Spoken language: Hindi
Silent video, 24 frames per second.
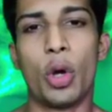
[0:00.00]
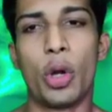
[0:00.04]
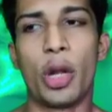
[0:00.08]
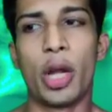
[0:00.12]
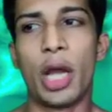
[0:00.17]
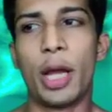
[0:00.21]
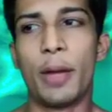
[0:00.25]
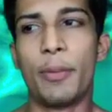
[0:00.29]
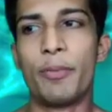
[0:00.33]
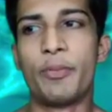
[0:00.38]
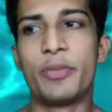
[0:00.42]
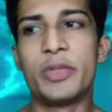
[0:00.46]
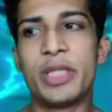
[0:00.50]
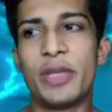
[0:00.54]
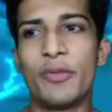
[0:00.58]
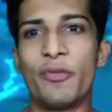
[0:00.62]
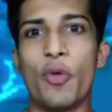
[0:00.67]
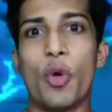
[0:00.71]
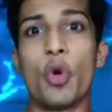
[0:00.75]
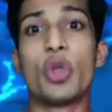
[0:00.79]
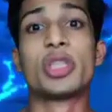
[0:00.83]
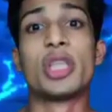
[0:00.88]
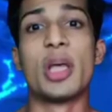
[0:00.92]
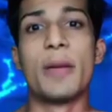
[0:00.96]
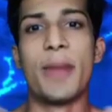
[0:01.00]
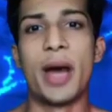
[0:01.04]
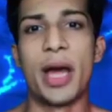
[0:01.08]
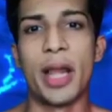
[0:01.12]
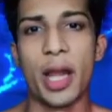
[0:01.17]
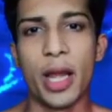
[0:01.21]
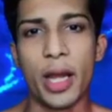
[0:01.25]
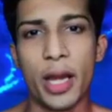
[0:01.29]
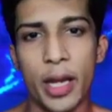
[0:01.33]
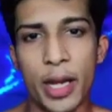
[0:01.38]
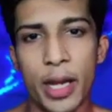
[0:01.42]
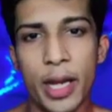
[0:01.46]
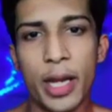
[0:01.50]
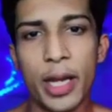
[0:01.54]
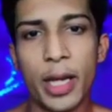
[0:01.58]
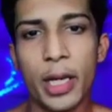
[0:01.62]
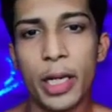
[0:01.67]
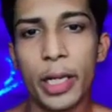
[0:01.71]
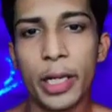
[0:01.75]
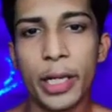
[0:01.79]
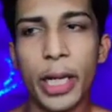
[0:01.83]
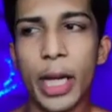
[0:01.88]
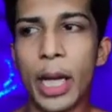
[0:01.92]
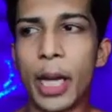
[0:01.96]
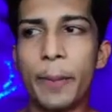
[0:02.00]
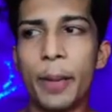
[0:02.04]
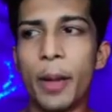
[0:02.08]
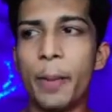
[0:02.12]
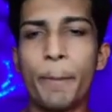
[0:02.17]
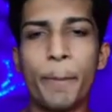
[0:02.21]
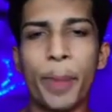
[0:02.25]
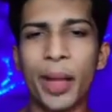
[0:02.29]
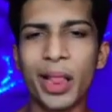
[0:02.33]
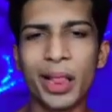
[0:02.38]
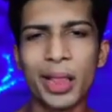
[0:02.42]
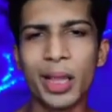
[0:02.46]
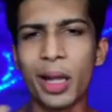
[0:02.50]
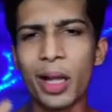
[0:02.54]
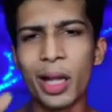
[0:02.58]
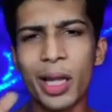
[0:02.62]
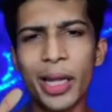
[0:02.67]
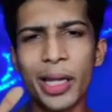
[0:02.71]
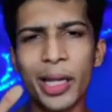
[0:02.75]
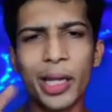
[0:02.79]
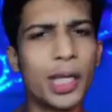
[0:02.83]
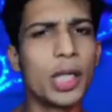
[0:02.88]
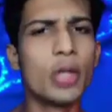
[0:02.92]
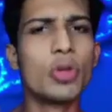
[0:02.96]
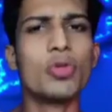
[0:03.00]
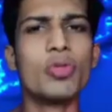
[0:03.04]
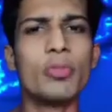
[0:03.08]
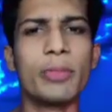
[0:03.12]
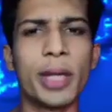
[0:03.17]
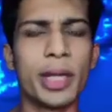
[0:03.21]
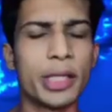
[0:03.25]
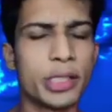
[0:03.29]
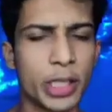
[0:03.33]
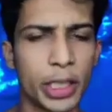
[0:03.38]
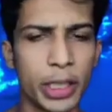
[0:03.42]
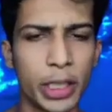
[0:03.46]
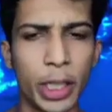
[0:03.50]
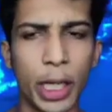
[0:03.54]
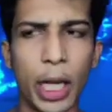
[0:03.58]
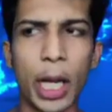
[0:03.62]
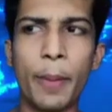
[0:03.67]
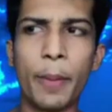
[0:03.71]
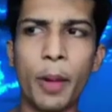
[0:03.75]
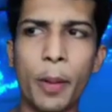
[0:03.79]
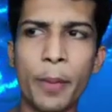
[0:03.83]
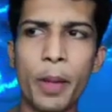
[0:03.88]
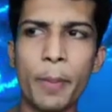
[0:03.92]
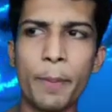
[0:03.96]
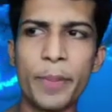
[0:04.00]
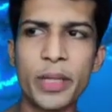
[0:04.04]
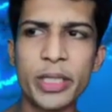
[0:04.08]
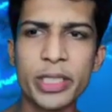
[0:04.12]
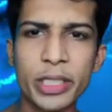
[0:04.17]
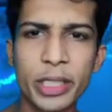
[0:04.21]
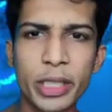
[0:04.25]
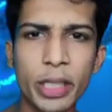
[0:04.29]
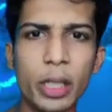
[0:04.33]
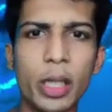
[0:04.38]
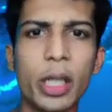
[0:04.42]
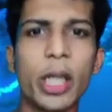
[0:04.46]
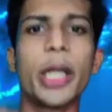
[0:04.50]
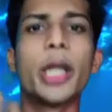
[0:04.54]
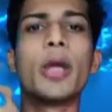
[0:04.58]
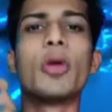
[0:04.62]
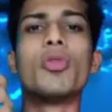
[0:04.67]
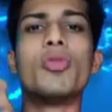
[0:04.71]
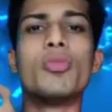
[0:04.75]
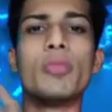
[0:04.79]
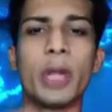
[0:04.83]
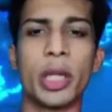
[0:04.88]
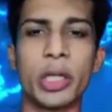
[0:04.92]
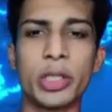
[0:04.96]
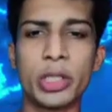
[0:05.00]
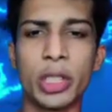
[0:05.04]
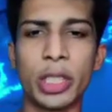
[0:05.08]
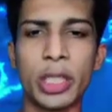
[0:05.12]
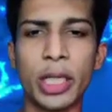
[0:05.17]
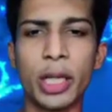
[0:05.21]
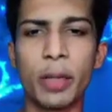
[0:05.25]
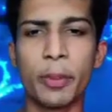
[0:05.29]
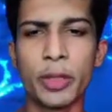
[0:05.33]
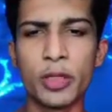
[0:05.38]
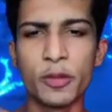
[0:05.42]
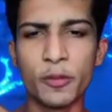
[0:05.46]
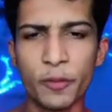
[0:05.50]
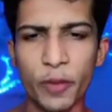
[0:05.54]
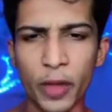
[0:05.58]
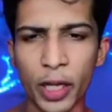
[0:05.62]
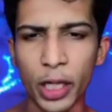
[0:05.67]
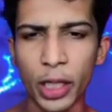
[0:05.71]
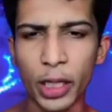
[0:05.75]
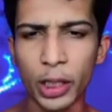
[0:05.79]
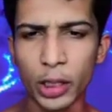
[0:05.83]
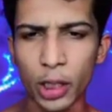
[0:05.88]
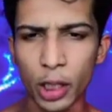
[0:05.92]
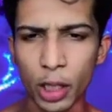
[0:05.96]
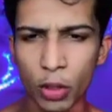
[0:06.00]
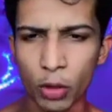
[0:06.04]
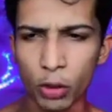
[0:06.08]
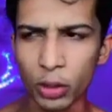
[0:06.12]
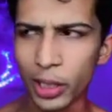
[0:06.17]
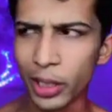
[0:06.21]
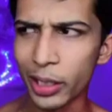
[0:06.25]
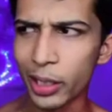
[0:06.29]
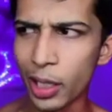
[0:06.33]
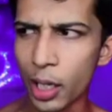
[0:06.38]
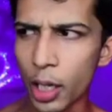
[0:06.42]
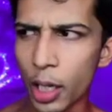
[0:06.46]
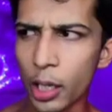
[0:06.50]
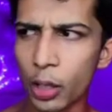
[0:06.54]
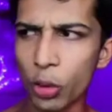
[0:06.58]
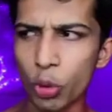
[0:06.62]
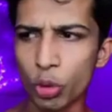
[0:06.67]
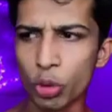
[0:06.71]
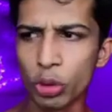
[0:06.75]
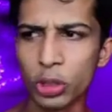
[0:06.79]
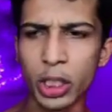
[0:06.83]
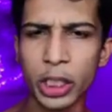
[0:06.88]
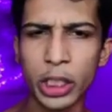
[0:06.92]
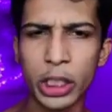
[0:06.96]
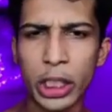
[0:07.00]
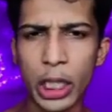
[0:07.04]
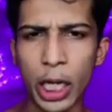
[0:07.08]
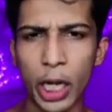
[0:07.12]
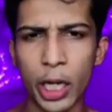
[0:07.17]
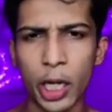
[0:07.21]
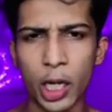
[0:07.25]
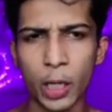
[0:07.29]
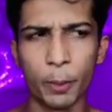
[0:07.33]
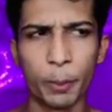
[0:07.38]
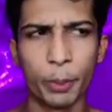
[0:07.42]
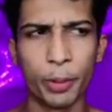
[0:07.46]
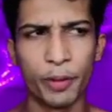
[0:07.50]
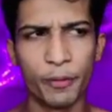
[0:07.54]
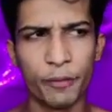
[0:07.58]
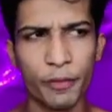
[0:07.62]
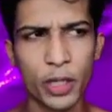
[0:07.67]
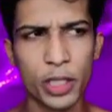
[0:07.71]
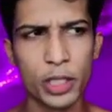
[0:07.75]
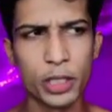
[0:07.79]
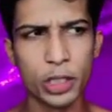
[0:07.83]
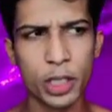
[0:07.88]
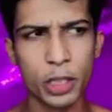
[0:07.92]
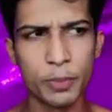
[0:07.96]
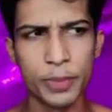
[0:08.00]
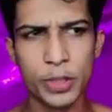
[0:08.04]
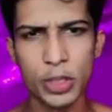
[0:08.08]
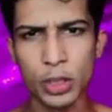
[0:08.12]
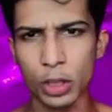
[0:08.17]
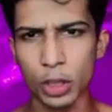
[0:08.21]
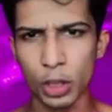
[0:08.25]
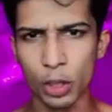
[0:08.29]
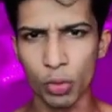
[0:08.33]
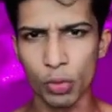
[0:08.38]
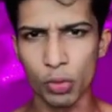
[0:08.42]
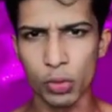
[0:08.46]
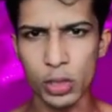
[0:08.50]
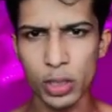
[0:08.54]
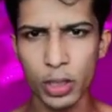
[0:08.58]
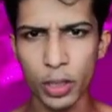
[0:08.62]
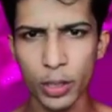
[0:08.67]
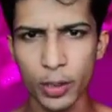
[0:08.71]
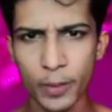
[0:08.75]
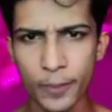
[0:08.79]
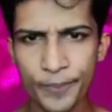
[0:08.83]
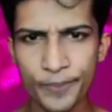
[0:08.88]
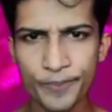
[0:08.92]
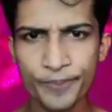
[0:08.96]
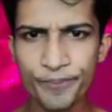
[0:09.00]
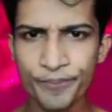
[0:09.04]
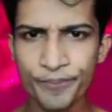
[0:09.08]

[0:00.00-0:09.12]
और अब ये वो जमाना है कि अब हम पत्थर लेके नहीं घूमना चाहिए अब हमें बिस्किट लेके घूमना चाहिए बस फर्क इतना होता है कि हर कुत्ते की अलग प्रेफरेंस की बिस्किट होती है